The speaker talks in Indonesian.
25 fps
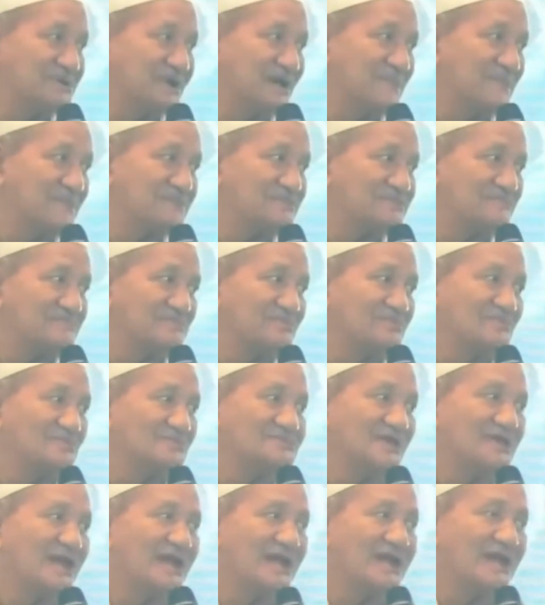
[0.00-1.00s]
pendapat
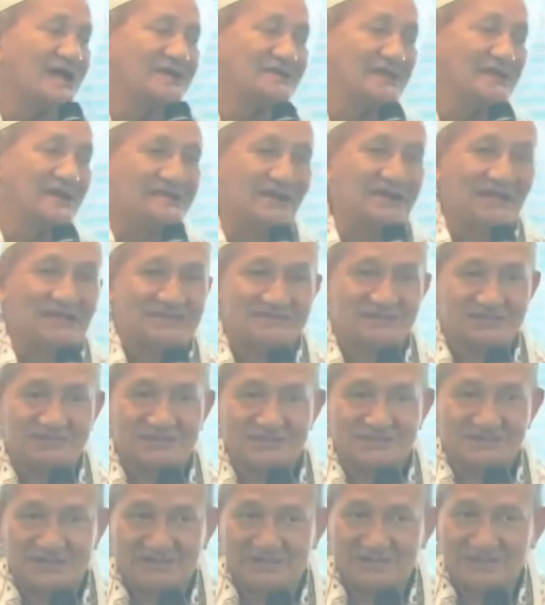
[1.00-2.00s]
menurut kalangan ahli hadis
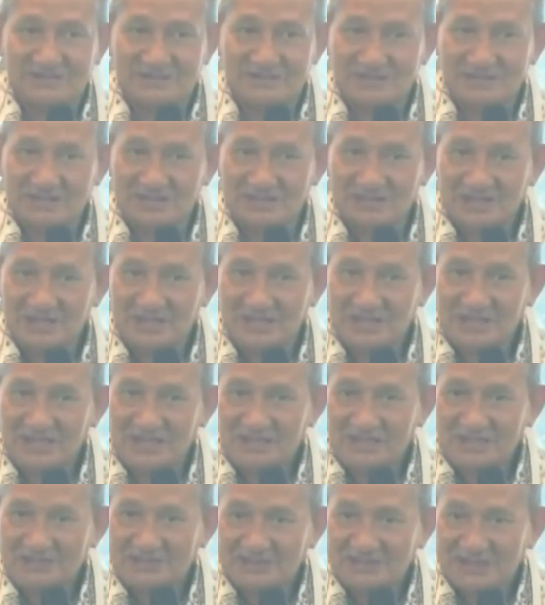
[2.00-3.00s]

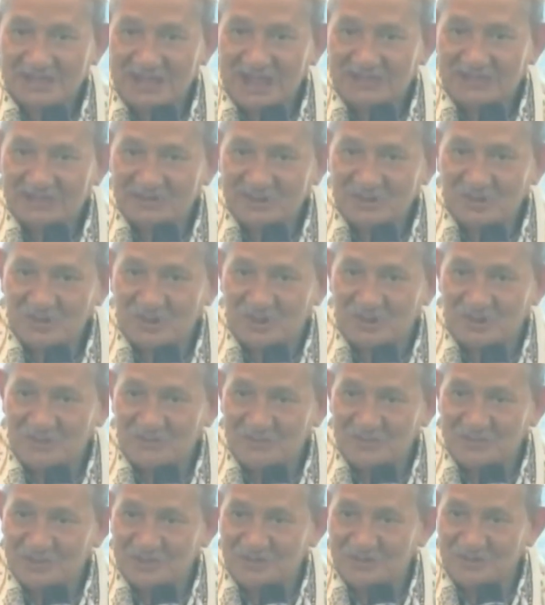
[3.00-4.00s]

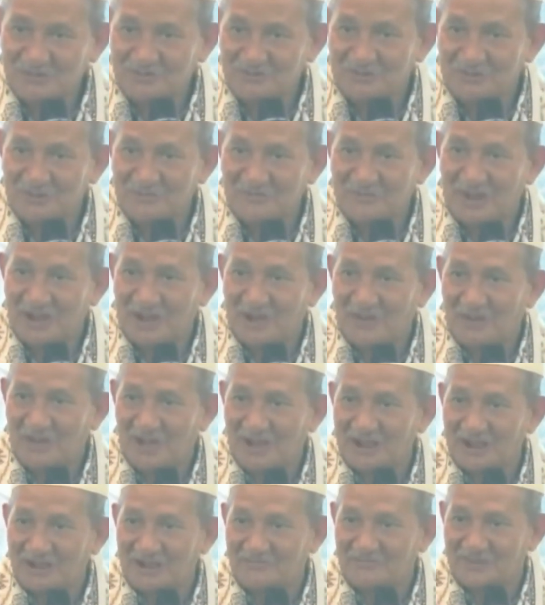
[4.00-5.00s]
silaturahmi itu
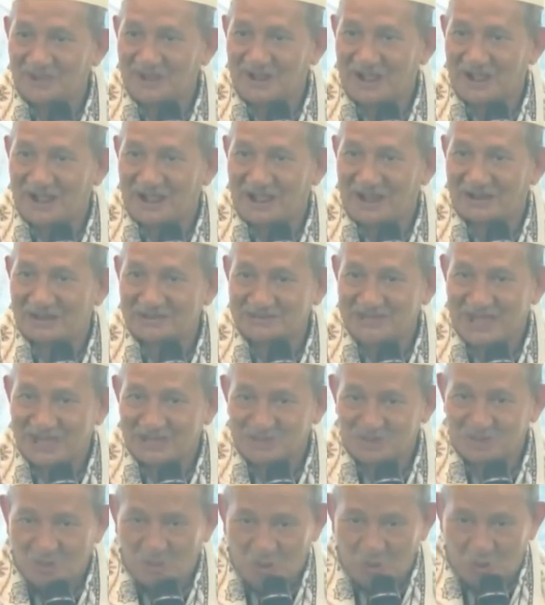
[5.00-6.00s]
membawa keberkahan
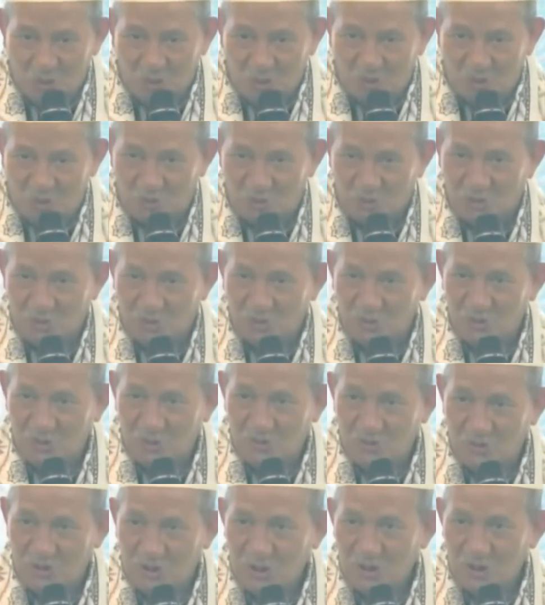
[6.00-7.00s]
satu
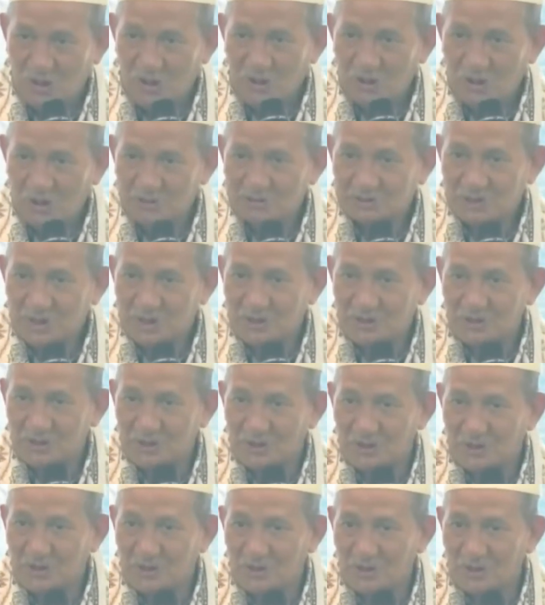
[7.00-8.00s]
Insya
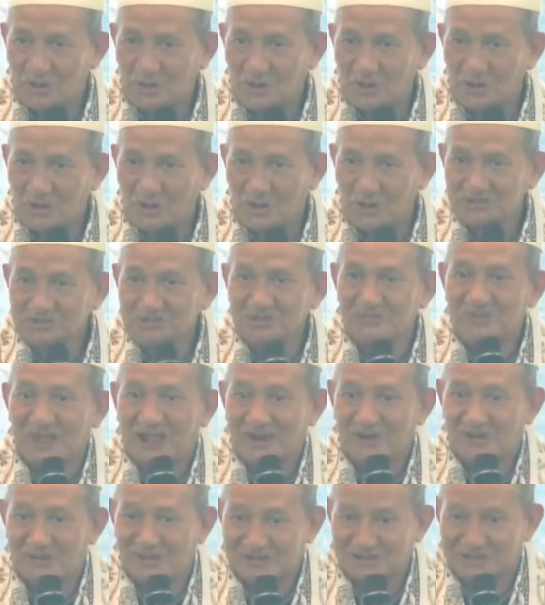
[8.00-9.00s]
Allah
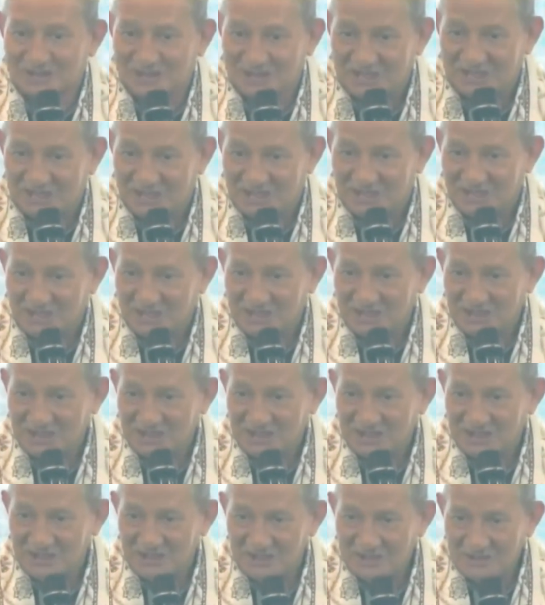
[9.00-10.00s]
jembarno rezeki
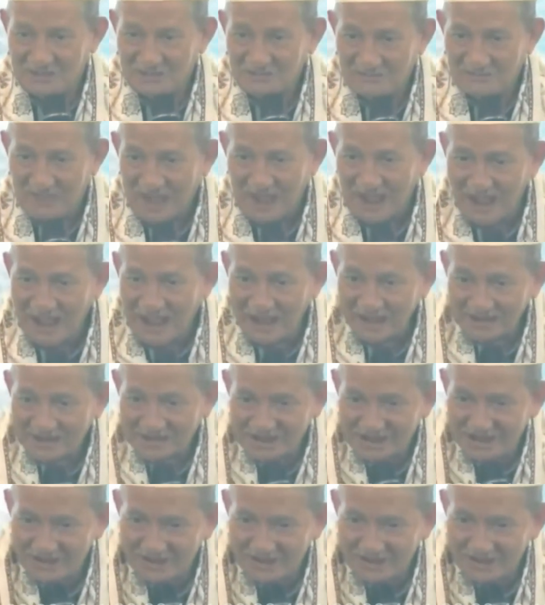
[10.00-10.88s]
pangandik